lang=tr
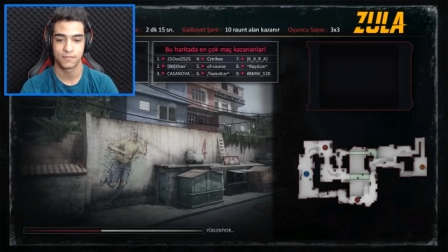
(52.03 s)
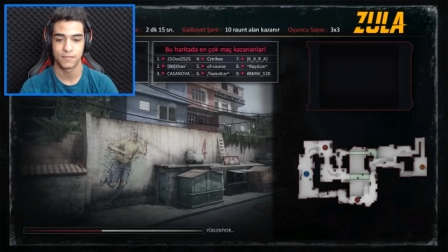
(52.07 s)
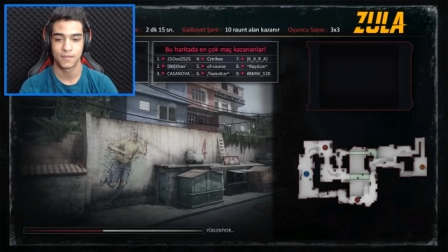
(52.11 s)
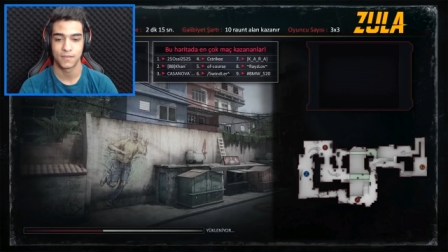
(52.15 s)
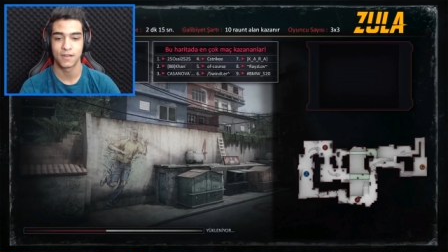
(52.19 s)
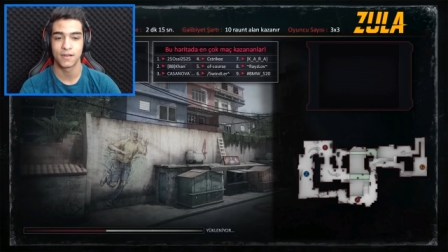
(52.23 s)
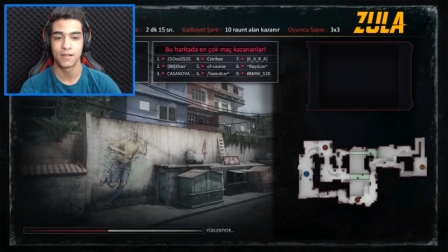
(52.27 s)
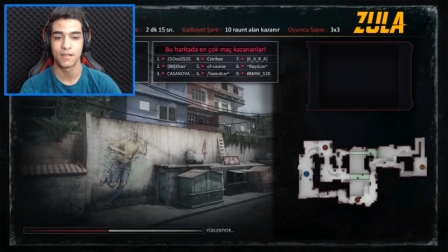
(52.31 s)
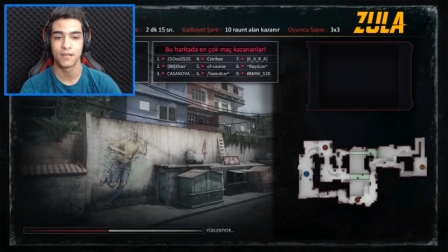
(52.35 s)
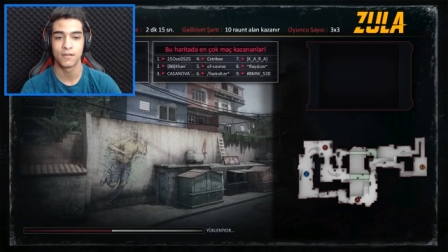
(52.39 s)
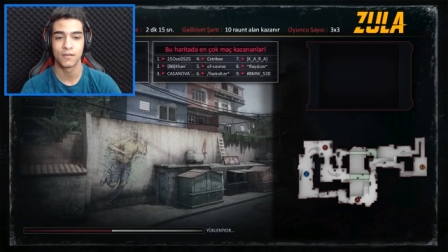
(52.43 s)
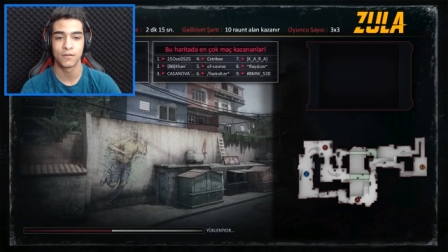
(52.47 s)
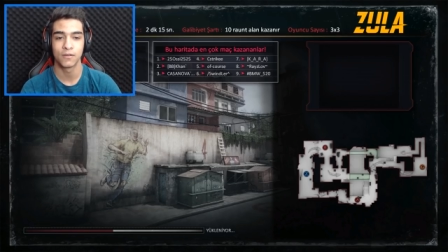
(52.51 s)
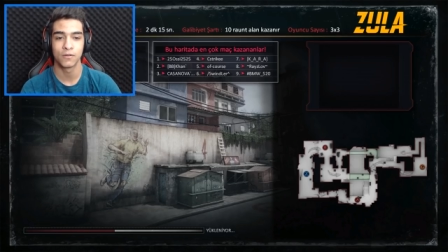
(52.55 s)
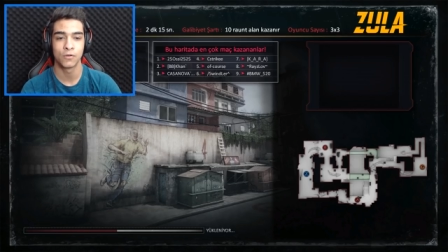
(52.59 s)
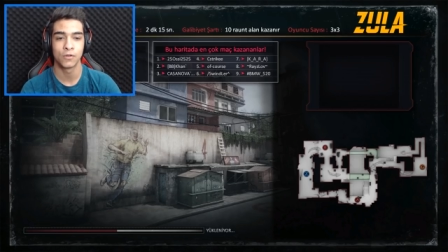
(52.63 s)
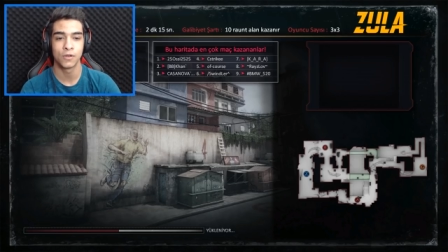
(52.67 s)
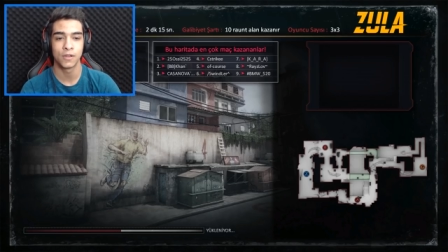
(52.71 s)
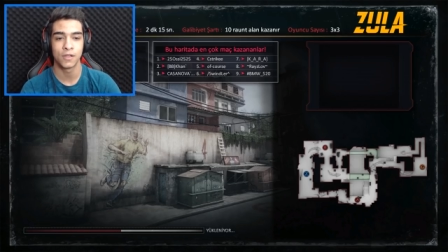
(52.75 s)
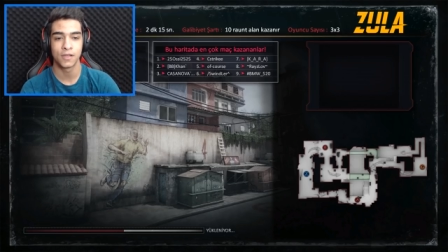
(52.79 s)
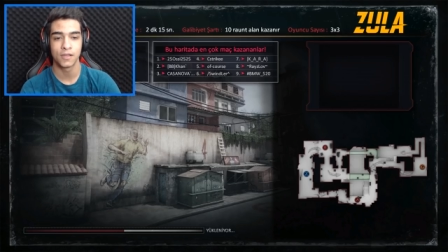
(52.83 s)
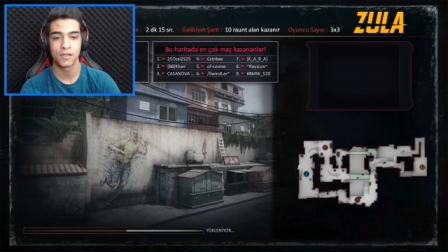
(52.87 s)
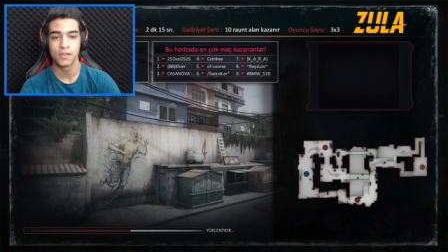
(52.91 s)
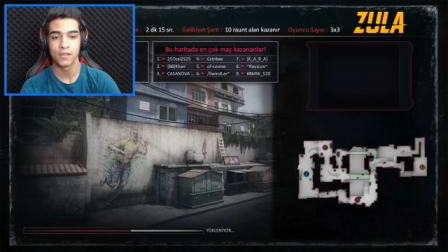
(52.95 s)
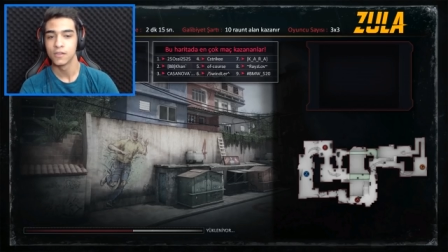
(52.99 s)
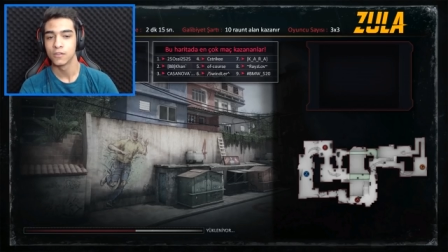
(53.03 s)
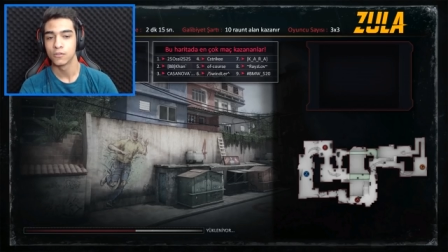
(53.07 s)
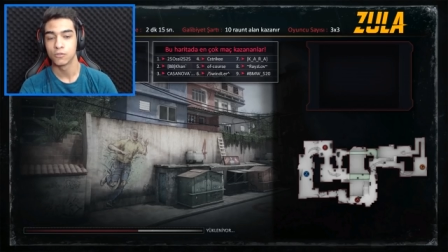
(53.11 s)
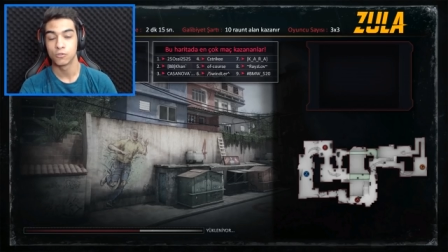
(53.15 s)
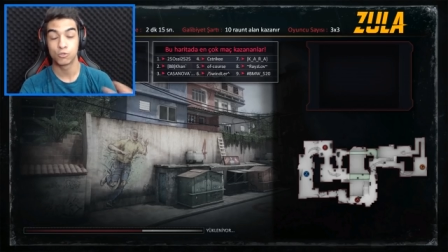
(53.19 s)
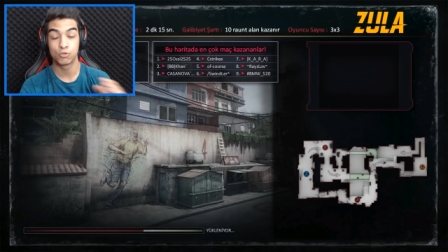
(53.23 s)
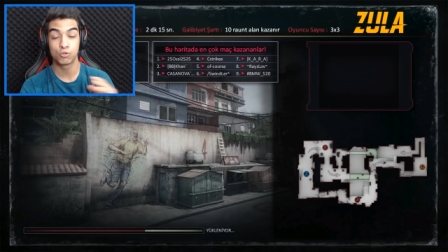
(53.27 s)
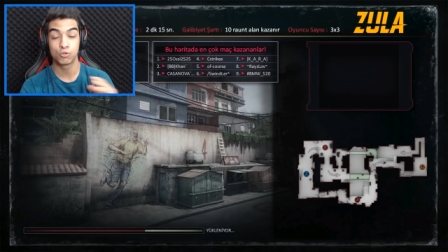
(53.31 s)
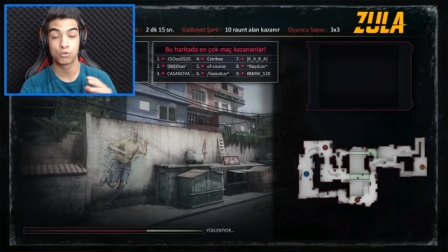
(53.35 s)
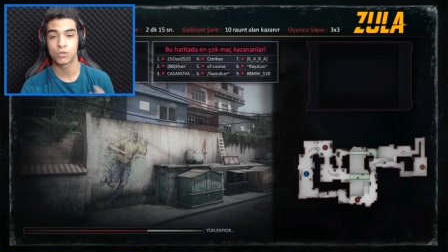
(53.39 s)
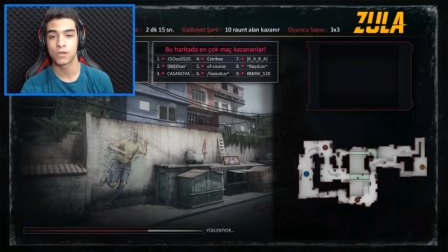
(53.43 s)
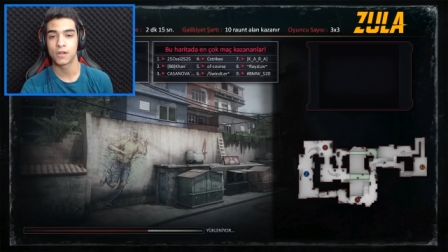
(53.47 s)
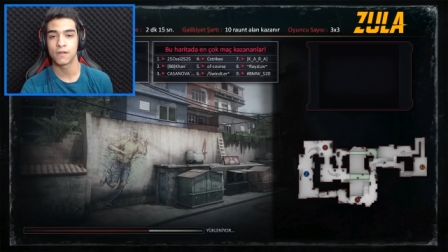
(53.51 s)
Hani öyle
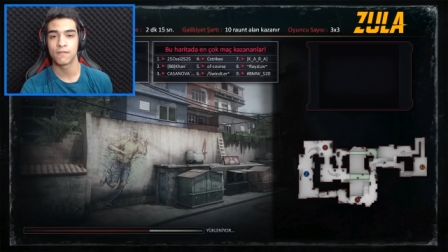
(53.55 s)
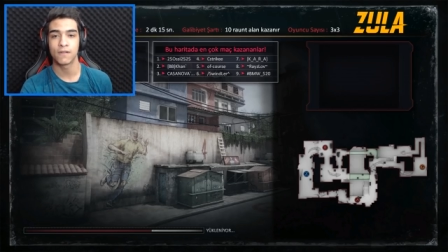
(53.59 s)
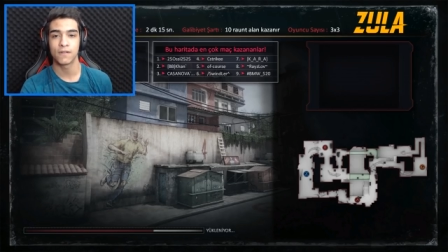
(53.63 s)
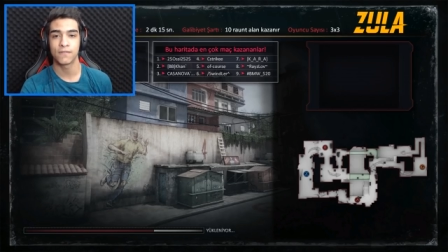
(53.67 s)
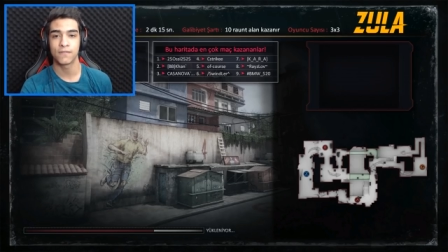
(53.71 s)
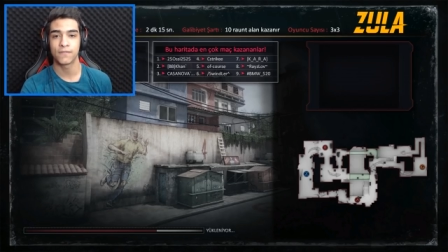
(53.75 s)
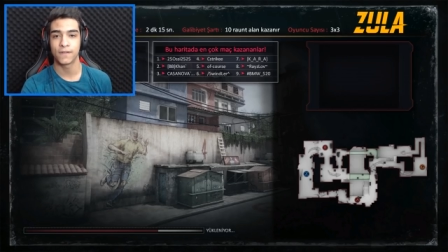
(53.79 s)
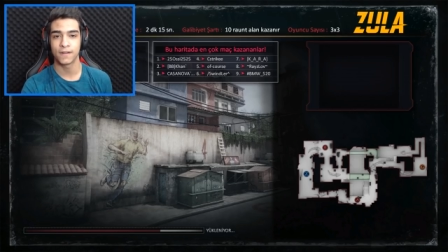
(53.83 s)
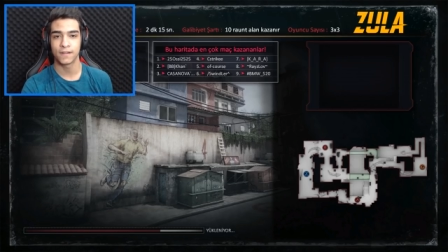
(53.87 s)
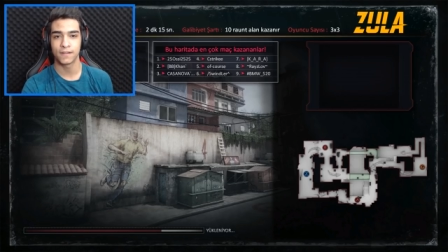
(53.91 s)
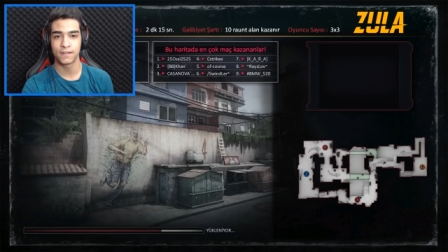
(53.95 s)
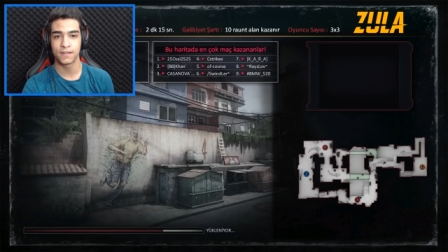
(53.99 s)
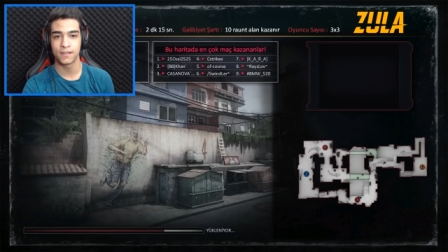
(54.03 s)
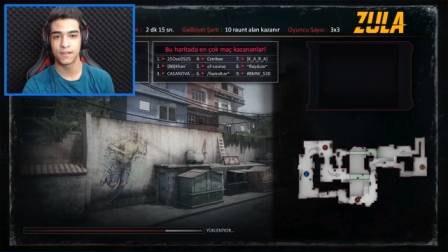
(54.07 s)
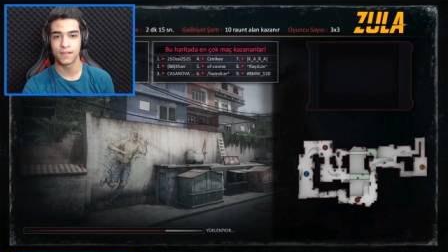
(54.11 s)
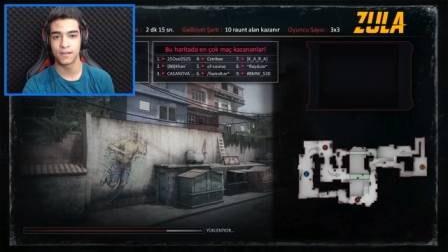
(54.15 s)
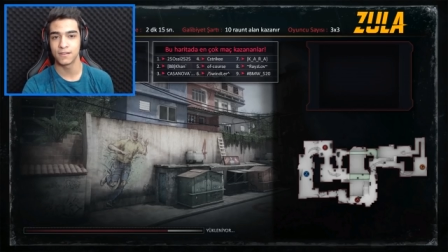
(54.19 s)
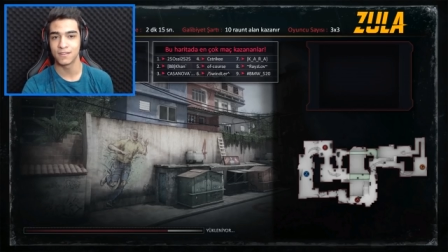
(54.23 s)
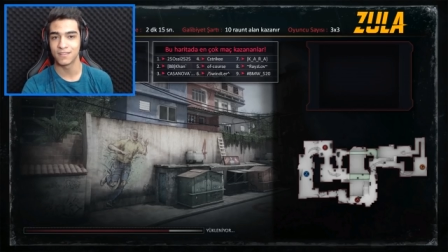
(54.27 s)
düşük level falan değil.